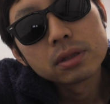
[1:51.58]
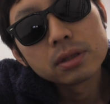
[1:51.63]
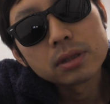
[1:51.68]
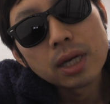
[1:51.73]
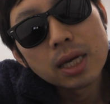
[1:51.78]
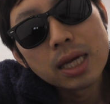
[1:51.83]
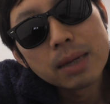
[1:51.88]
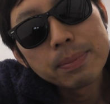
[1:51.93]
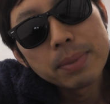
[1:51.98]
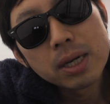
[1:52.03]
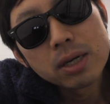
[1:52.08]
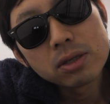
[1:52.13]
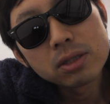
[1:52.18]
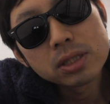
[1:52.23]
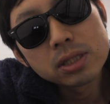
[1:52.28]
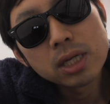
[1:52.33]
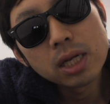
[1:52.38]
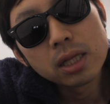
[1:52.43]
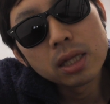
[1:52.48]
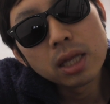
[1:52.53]
タイヤパンク
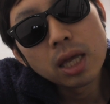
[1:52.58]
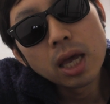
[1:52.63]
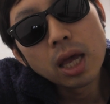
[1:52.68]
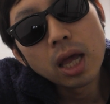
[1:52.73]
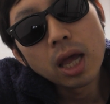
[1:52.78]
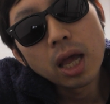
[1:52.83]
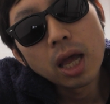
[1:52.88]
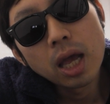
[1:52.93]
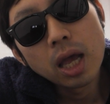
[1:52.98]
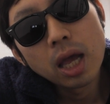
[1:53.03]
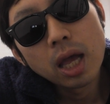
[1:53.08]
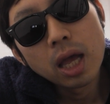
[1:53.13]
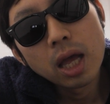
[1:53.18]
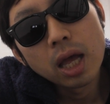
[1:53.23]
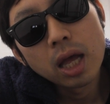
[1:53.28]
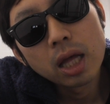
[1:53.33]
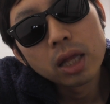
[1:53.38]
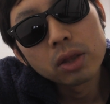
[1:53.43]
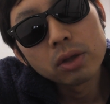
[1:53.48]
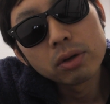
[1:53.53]
したんで、
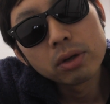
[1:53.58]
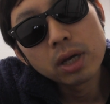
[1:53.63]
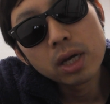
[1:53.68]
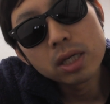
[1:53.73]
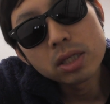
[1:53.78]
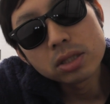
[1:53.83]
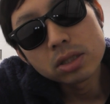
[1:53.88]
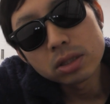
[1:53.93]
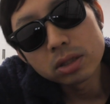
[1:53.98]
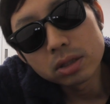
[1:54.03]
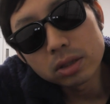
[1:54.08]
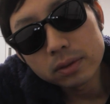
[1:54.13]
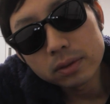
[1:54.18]
とりあえず